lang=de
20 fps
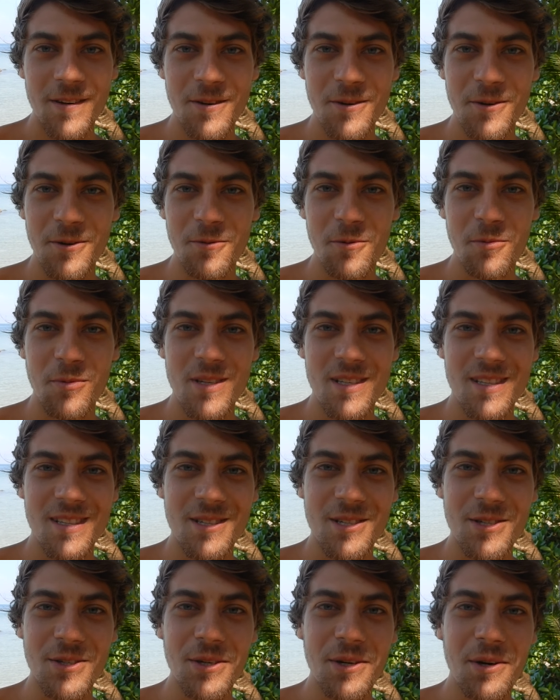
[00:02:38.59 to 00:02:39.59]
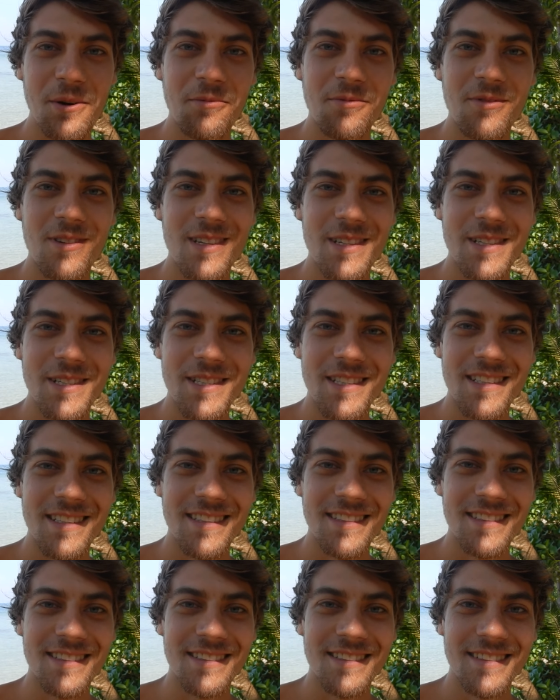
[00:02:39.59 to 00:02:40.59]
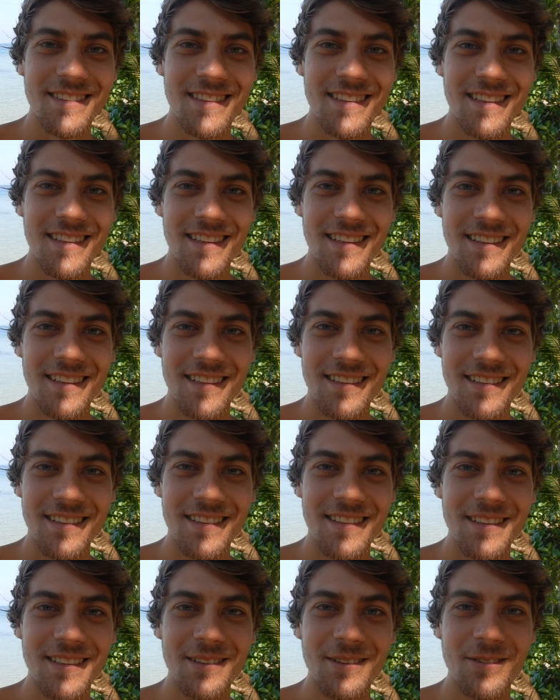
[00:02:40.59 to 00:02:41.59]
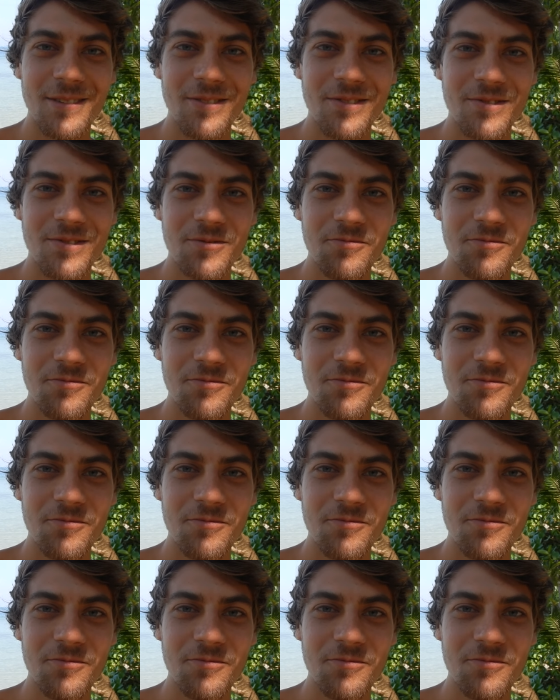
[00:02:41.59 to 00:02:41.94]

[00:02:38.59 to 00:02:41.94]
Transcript: auch wenn man das Geschirr abwäscht. Genau.